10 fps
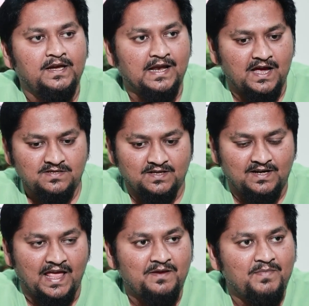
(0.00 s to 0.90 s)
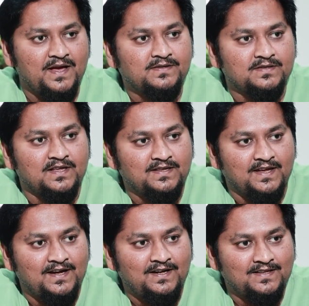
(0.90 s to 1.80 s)
ఈ లాస్ట్ క్లైమాక్స్ అది
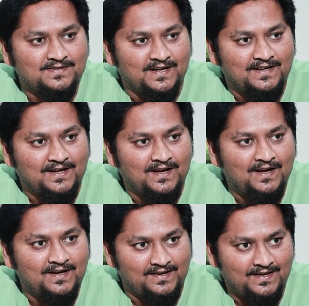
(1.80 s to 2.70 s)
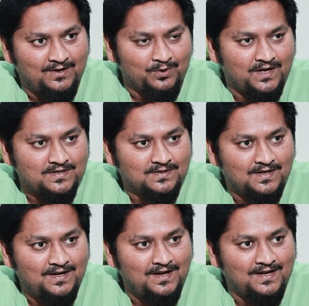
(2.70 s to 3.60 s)
ఏంటది సెట్టా రియల్
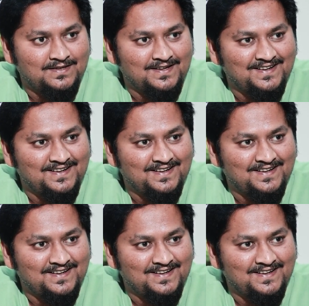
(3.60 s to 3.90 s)
లొకేషనా అది